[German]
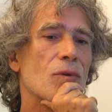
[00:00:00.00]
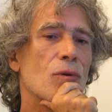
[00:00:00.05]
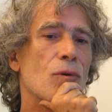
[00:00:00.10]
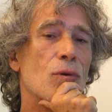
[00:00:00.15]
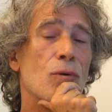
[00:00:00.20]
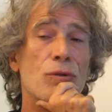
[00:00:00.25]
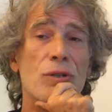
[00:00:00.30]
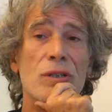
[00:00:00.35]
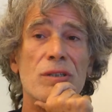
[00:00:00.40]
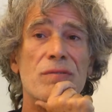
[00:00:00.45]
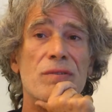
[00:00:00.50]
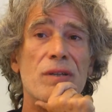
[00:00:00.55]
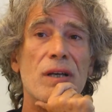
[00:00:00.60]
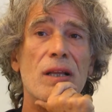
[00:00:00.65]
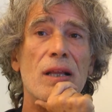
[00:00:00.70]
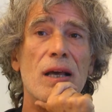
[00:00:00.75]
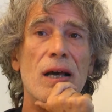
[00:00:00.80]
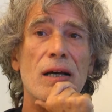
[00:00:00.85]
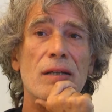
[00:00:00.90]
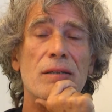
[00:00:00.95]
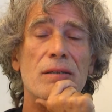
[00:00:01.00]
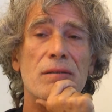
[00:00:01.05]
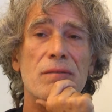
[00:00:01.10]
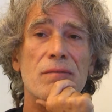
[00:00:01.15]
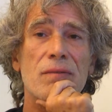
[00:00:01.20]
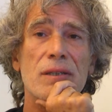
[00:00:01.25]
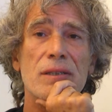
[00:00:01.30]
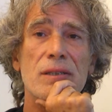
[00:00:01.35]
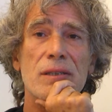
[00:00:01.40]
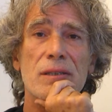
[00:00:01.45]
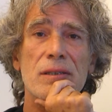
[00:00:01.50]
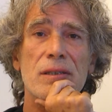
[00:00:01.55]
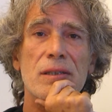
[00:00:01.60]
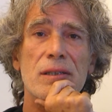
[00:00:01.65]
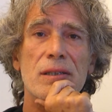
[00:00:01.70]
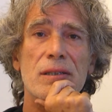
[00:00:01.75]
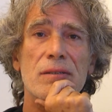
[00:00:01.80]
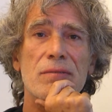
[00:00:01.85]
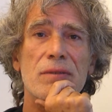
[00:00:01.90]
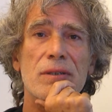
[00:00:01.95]
und dass wir lernen, was
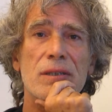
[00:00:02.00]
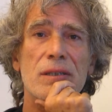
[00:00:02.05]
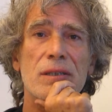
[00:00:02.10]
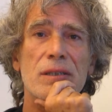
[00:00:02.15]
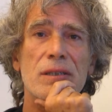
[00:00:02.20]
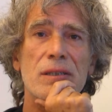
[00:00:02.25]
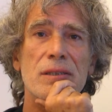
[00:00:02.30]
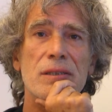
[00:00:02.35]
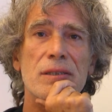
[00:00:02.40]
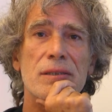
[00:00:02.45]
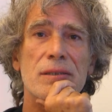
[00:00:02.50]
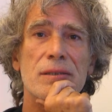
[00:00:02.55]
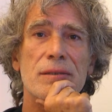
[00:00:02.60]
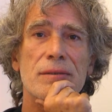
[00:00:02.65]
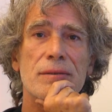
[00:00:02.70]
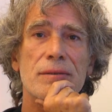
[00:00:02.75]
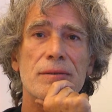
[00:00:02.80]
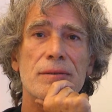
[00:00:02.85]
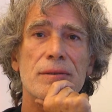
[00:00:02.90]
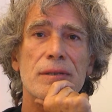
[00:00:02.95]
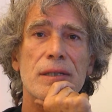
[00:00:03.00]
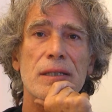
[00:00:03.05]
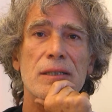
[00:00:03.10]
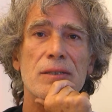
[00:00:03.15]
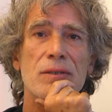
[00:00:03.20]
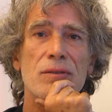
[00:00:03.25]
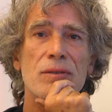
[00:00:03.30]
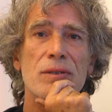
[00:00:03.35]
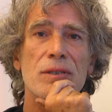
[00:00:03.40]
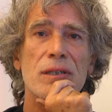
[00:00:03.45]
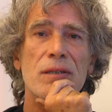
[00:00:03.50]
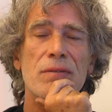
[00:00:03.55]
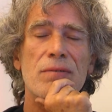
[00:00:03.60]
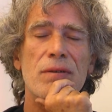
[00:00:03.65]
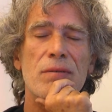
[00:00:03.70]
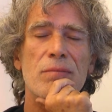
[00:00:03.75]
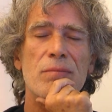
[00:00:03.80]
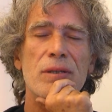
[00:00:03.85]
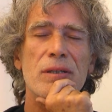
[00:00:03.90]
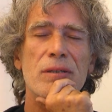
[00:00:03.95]
Internet wirklich ist. Es Ist unsere
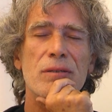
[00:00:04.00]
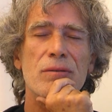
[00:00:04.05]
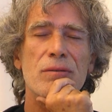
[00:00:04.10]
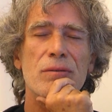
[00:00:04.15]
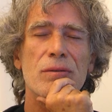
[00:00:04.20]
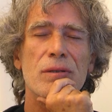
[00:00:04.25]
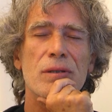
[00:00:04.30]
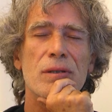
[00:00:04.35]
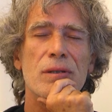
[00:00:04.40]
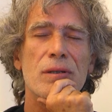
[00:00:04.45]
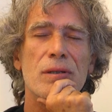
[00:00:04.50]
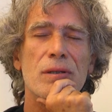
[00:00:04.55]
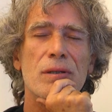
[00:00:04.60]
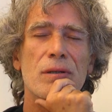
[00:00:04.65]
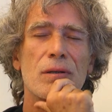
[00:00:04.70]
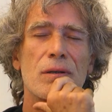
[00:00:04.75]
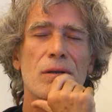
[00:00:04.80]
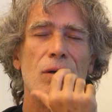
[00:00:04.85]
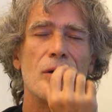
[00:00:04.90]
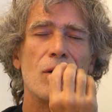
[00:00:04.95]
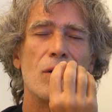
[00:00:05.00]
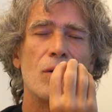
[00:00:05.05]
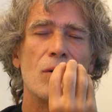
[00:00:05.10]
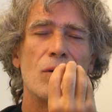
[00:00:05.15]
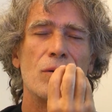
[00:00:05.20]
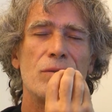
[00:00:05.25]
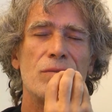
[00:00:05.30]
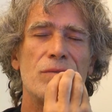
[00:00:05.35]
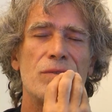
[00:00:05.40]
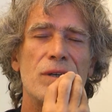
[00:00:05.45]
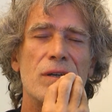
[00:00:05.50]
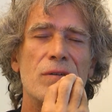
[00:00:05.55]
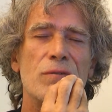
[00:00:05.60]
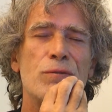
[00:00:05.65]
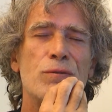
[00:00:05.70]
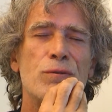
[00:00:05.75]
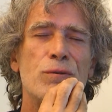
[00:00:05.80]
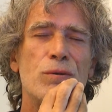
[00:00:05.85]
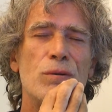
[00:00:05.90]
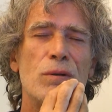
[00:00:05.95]
Verbindung und wir
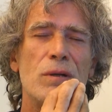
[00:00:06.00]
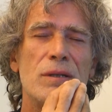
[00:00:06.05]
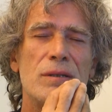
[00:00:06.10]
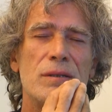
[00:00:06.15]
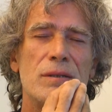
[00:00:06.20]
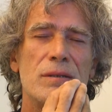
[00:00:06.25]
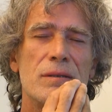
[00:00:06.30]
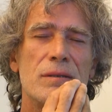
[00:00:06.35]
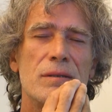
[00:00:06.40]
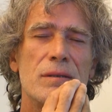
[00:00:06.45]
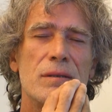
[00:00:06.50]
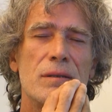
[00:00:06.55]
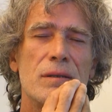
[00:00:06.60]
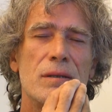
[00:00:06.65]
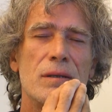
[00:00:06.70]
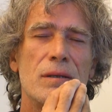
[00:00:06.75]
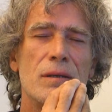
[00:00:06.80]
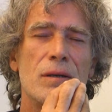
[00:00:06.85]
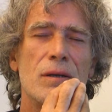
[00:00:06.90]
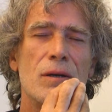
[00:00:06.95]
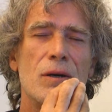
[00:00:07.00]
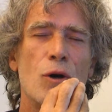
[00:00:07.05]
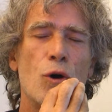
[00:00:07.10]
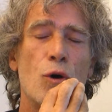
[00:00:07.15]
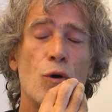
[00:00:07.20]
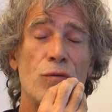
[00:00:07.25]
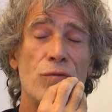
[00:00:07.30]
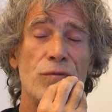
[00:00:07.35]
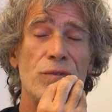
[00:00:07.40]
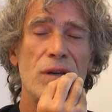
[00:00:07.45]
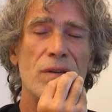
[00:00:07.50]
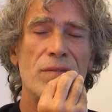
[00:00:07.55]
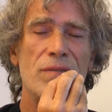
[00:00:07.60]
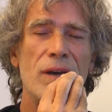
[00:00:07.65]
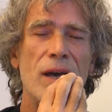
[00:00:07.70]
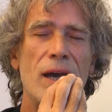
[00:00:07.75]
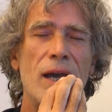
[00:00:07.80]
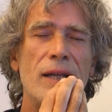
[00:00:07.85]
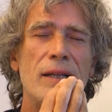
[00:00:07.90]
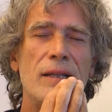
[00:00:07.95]
fühlen und wir
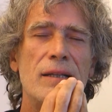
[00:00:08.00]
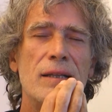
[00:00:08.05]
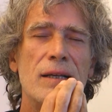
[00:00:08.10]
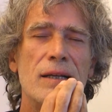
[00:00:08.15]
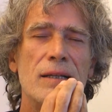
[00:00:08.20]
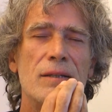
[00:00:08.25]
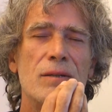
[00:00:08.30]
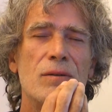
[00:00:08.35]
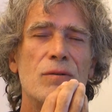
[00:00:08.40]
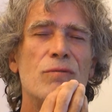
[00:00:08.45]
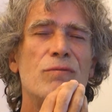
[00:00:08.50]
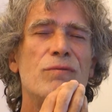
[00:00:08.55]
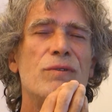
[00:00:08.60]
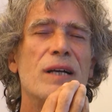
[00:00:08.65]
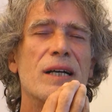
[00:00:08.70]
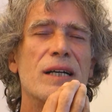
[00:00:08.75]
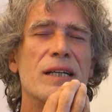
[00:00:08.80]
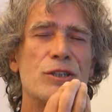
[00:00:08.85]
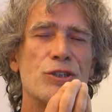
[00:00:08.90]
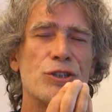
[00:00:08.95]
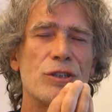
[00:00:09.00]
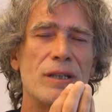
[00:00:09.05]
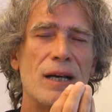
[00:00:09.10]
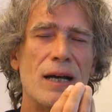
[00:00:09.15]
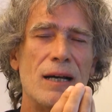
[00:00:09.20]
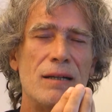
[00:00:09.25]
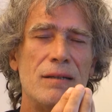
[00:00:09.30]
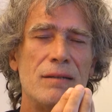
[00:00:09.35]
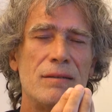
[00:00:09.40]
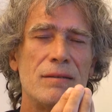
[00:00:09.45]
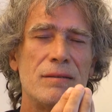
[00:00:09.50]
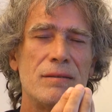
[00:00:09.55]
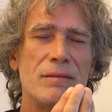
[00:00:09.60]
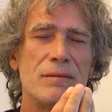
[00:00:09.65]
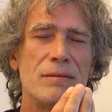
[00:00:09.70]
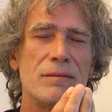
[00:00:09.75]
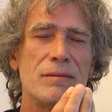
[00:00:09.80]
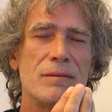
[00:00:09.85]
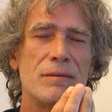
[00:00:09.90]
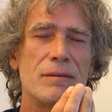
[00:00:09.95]
verändern und wir
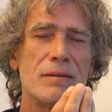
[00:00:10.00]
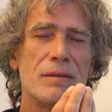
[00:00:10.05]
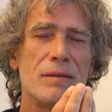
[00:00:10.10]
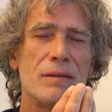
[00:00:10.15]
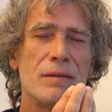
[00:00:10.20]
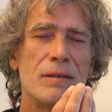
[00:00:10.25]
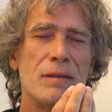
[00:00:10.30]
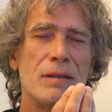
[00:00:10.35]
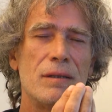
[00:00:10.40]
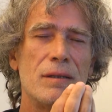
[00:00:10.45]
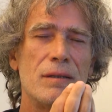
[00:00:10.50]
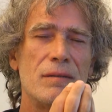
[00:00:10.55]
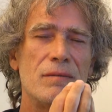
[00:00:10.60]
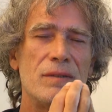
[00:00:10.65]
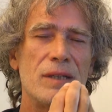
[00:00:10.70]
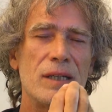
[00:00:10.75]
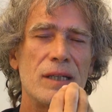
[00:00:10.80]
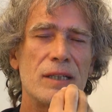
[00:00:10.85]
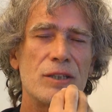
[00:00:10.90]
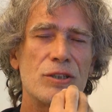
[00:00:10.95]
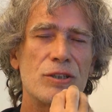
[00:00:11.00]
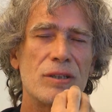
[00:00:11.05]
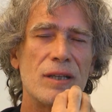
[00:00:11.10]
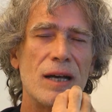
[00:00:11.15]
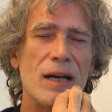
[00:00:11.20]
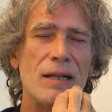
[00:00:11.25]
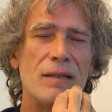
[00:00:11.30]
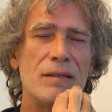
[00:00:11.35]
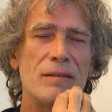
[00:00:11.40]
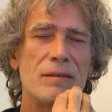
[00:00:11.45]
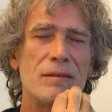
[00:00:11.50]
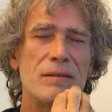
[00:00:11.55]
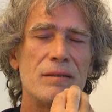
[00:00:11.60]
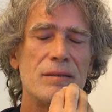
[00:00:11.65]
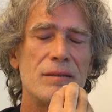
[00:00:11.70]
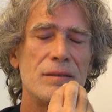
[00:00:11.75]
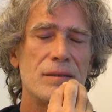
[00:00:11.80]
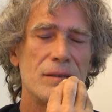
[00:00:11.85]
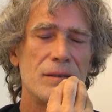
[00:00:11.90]
gestalten. Wir gestalten